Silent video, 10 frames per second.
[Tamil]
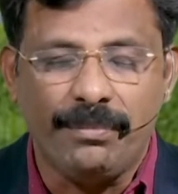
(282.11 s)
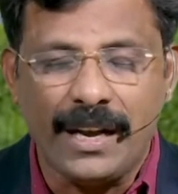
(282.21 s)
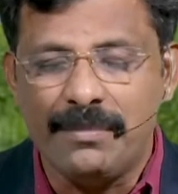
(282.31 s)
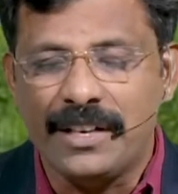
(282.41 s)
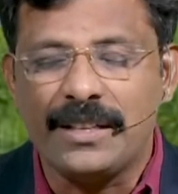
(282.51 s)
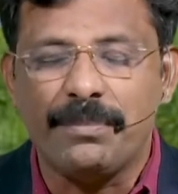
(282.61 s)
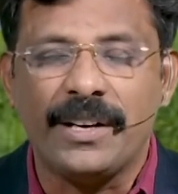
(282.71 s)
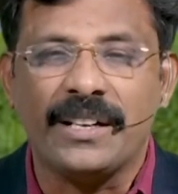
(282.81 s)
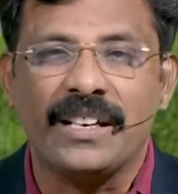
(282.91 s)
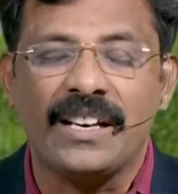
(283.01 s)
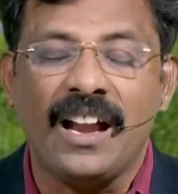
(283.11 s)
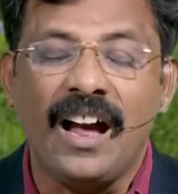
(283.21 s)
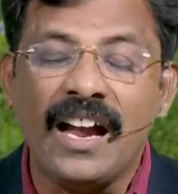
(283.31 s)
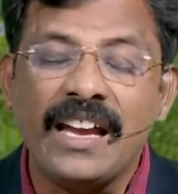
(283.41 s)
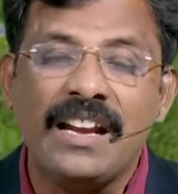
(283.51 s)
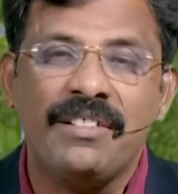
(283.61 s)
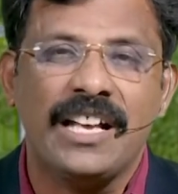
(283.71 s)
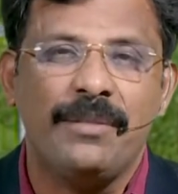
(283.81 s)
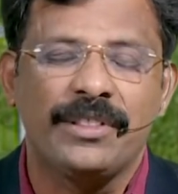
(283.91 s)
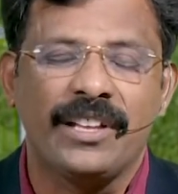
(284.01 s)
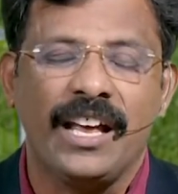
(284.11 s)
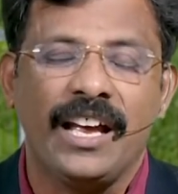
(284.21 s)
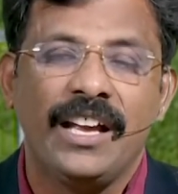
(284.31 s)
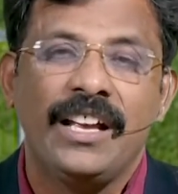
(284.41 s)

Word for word: பயன்படுத்தப்பட்டிருக்கிறது ஆங்கில வேதாமத்தில்